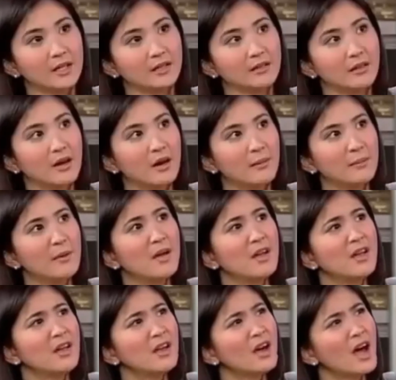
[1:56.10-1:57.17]
and um,
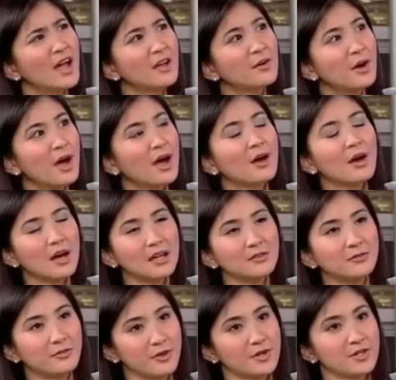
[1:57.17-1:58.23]
I, at
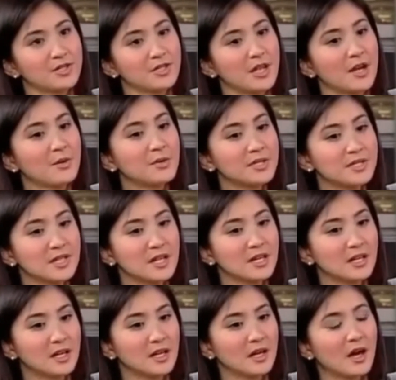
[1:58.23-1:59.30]
first, I was
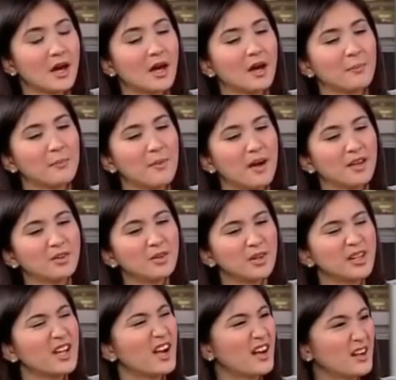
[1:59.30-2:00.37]
thinking, uh, ano
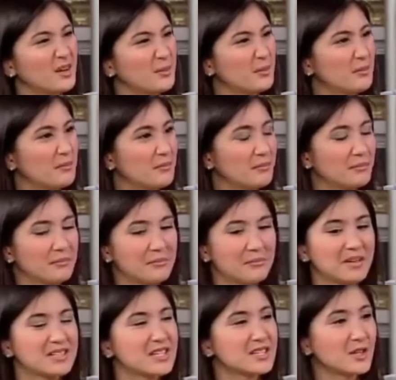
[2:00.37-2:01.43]
kayang
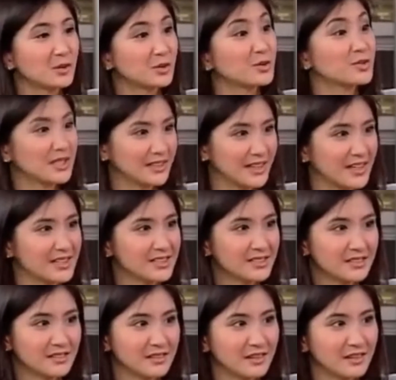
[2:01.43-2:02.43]
masasagot ko sa test?